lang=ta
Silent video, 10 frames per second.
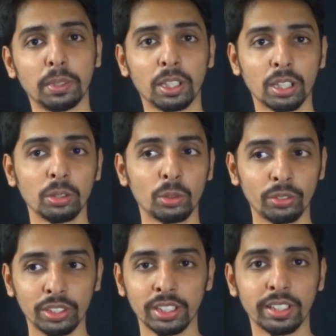அப்படின்ற
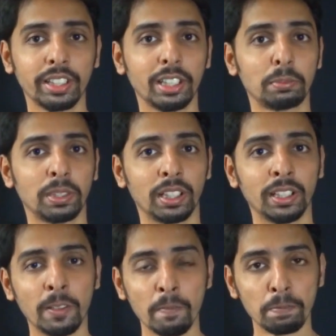ஒரு விஷயத்தை கிரியேட் பண்ணார்